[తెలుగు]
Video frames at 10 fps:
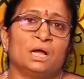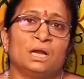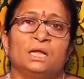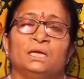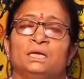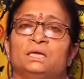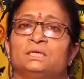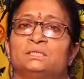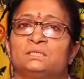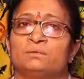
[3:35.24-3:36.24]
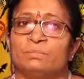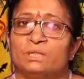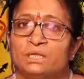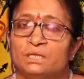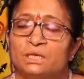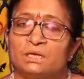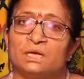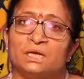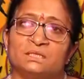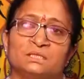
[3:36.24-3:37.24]
అలాగే కష్టం మీద ఏదైనా నా
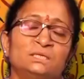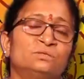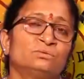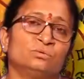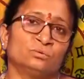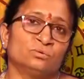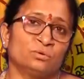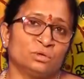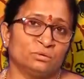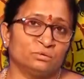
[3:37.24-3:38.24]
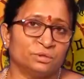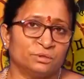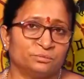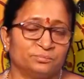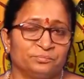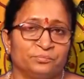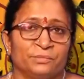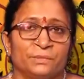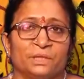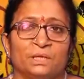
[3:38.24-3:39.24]
ఎసెట్స్ కొనుక్కోగలుగుతారు
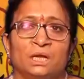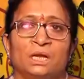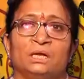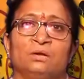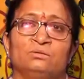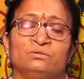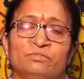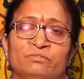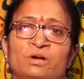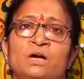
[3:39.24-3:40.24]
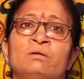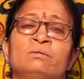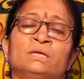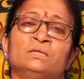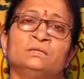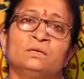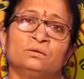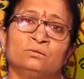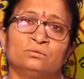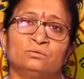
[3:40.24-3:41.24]
అలాగే కొంచెం వివాహ
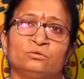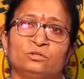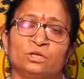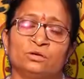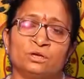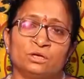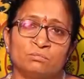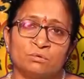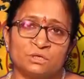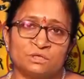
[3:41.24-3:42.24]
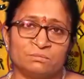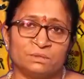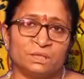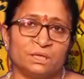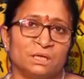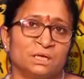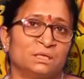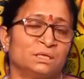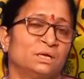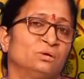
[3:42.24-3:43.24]
ప్రయత్నాలు తృతీయంలోకి బృహస్పతి
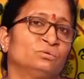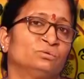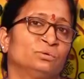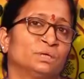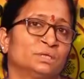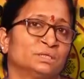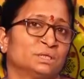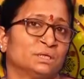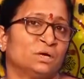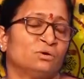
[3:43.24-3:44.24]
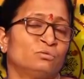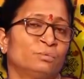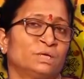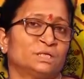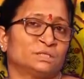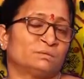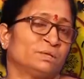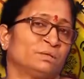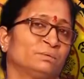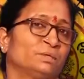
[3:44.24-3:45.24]
వెళ్ళగానే రాహువుతో కలిసి రాహు మీకు
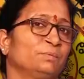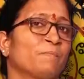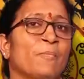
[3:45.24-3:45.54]
అష్టమాధిపతి